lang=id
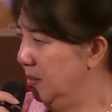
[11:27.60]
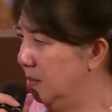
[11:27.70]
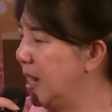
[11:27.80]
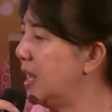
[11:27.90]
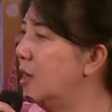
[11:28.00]

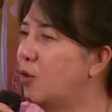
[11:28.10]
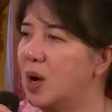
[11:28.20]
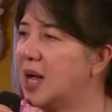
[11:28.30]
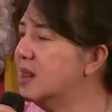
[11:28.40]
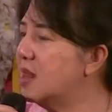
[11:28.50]
maka kau
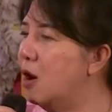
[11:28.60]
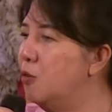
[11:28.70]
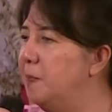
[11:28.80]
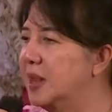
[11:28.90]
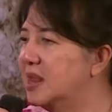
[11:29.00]
akan tahu
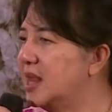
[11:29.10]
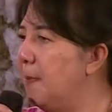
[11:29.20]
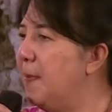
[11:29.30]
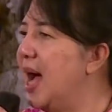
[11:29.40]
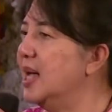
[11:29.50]

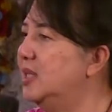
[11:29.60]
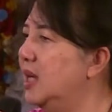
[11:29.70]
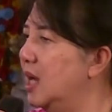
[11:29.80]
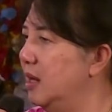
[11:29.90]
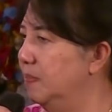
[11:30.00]
betapa
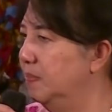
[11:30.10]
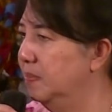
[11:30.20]
ajaib,